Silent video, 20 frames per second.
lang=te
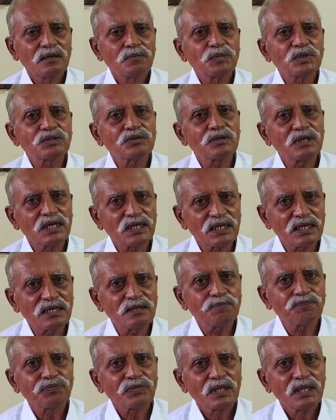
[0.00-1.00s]
మిథులారా
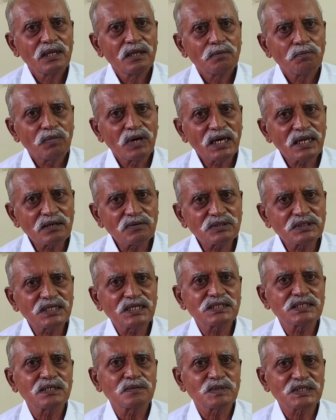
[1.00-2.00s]

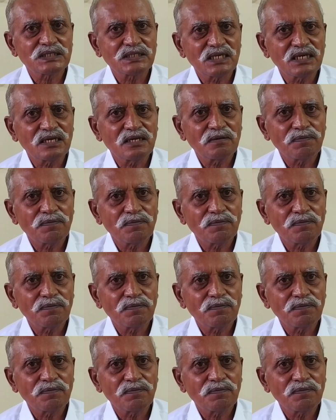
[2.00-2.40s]
మానవతా సంస్థ